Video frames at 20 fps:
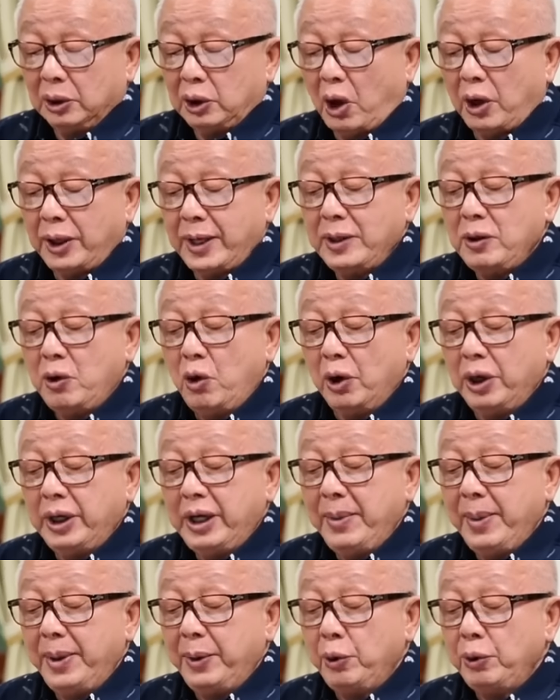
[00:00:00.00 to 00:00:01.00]
ตอนนั้นคน
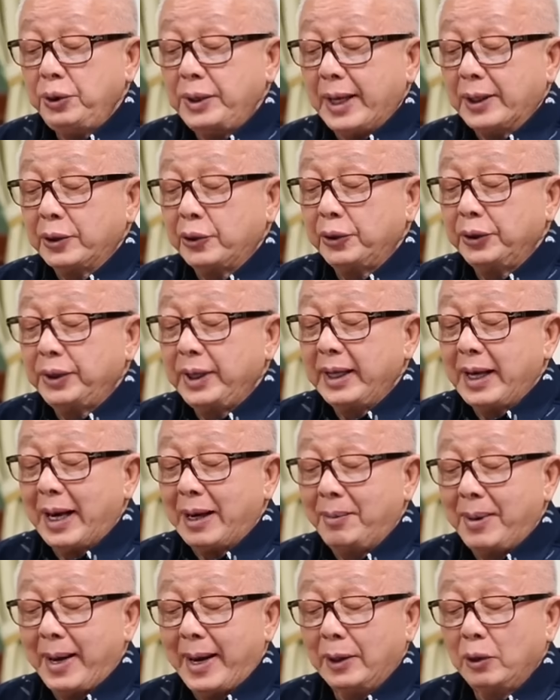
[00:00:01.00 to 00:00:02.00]
ที่ไม่รู้จักสุรเชษฐ์หั
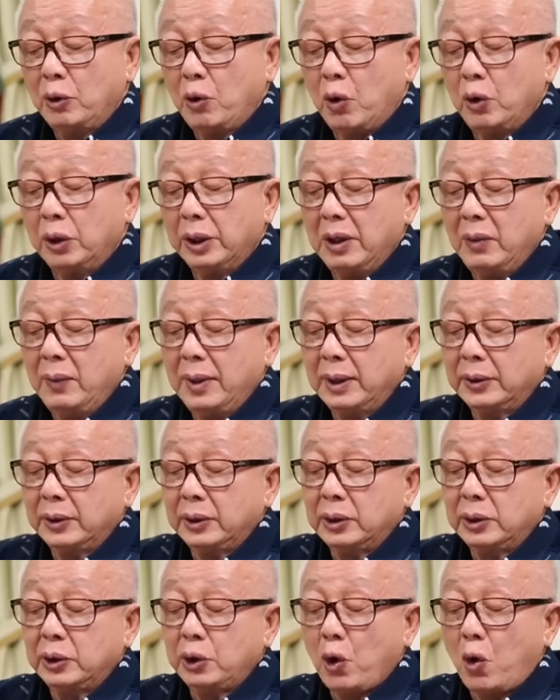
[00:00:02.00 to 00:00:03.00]
กพานคงนึกว่า
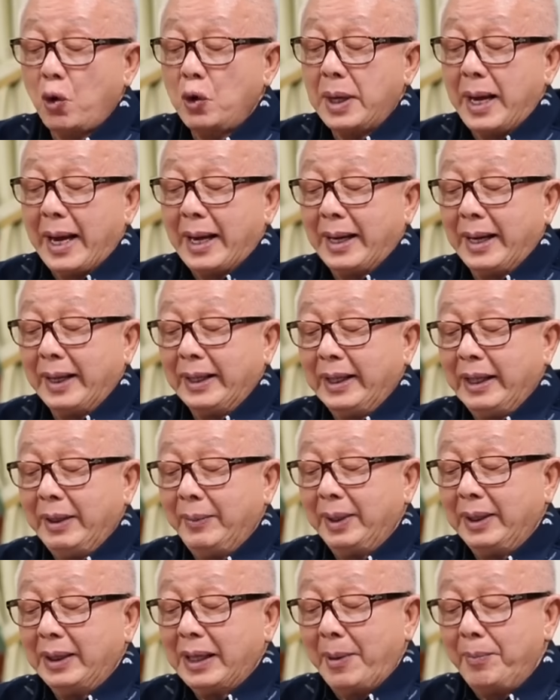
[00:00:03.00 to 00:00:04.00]
โจ๊กอัคคณี
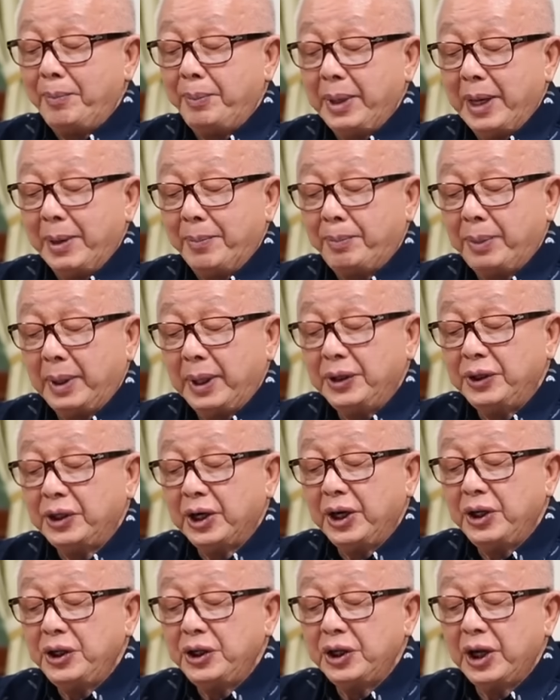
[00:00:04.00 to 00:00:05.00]
เป็นคำเปรียบเปรย
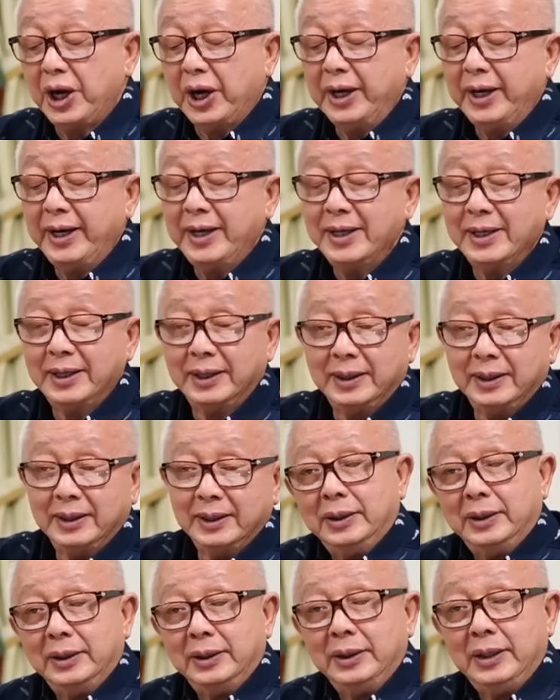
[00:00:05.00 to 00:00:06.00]
เฉ
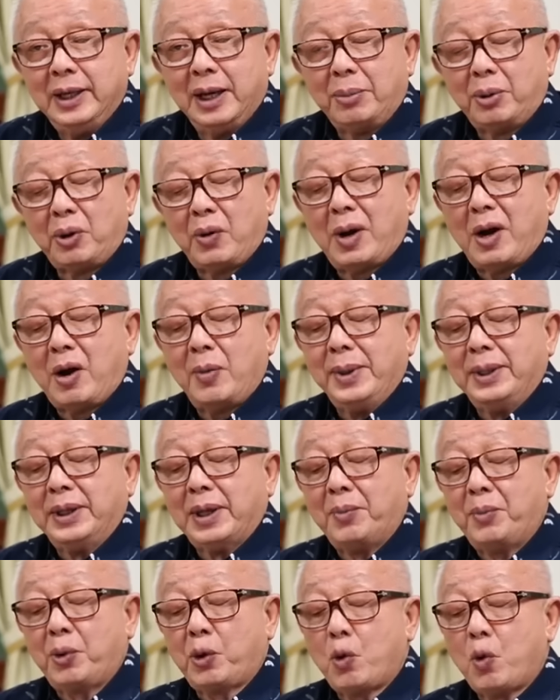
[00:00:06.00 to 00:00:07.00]
ยๆเนื่องเพราะว่าเขาเป็น
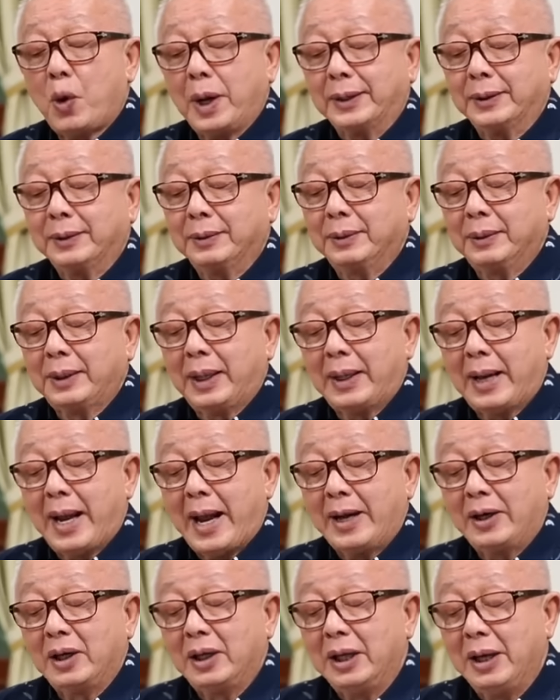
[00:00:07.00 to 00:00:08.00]
ตำรวจทนา
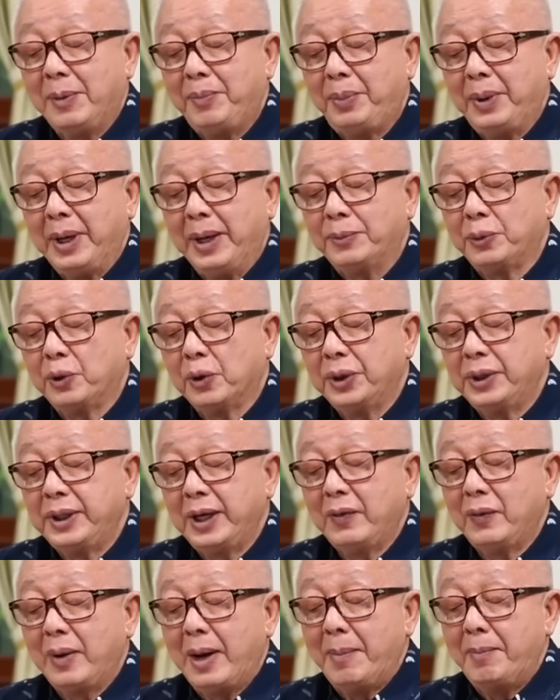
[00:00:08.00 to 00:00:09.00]
ยก็เลยเปรียบสุรเช
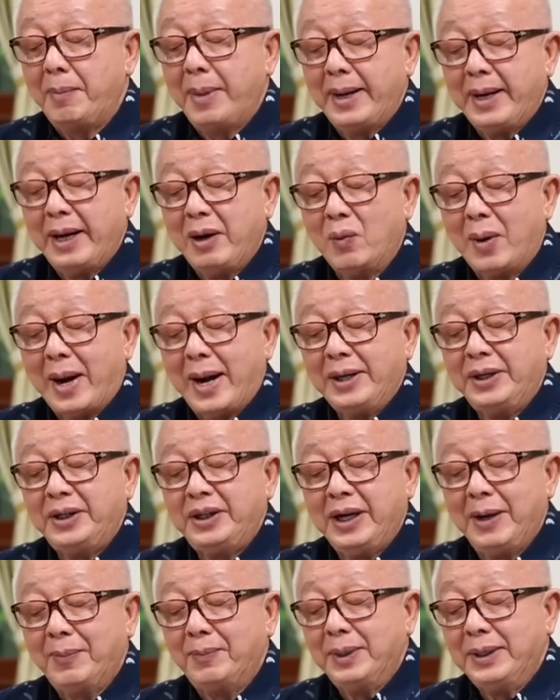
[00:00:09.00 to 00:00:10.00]
ษฐ์ว่าไม่ได้หวาน
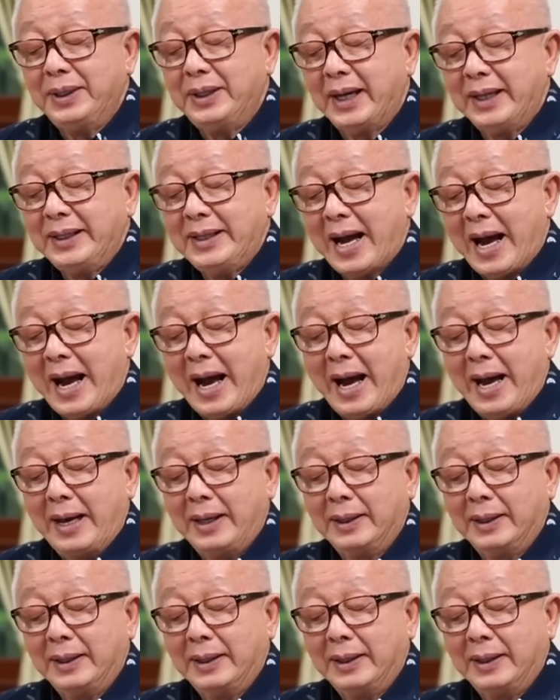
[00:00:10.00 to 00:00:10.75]
เจี๊ยบเหมือนฉายา